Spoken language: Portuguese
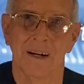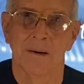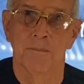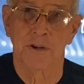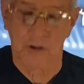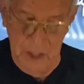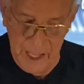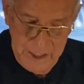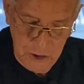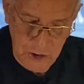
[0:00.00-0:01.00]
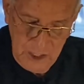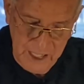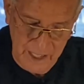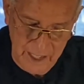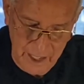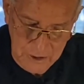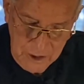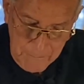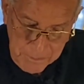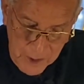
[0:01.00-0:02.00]
Português, os dois zagueiros,
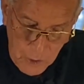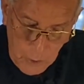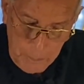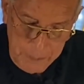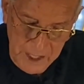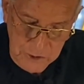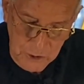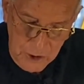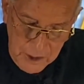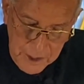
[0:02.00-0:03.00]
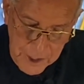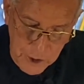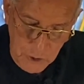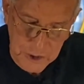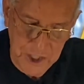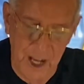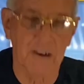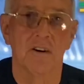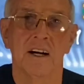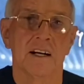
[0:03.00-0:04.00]
o Pedro e o
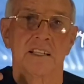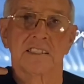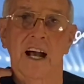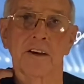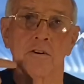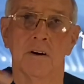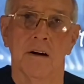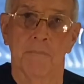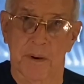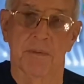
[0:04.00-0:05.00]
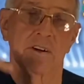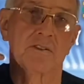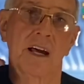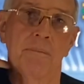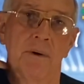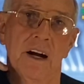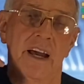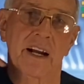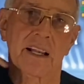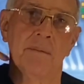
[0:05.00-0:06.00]
Diego saíram primeiro tempo
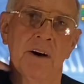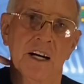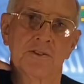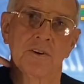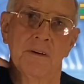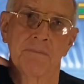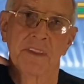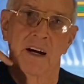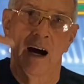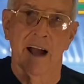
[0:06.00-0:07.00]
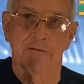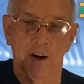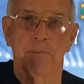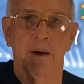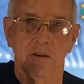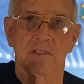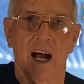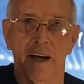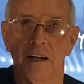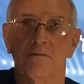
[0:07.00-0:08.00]
reclamando. Aí foram perguntar
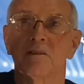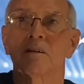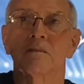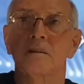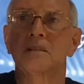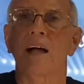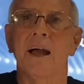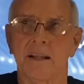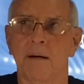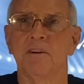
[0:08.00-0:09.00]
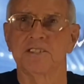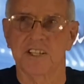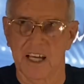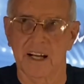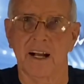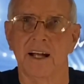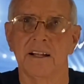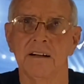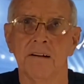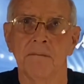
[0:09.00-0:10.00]
a ele, está reclamando de quê, cara?
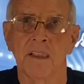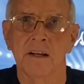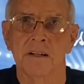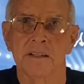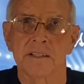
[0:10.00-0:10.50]
Está